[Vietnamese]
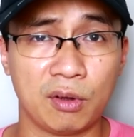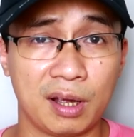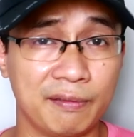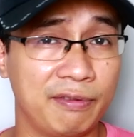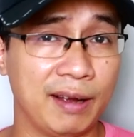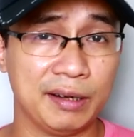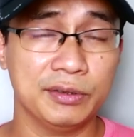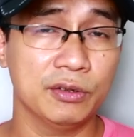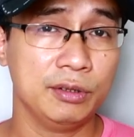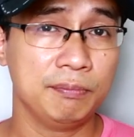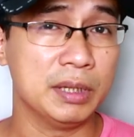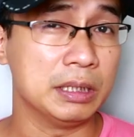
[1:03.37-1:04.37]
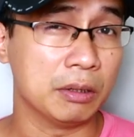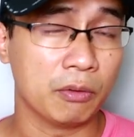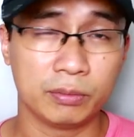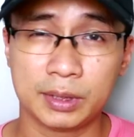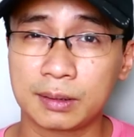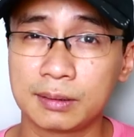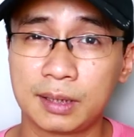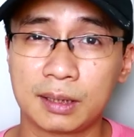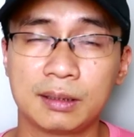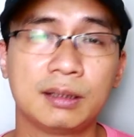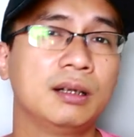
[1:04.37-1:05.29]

toàn phản đối mình rất rất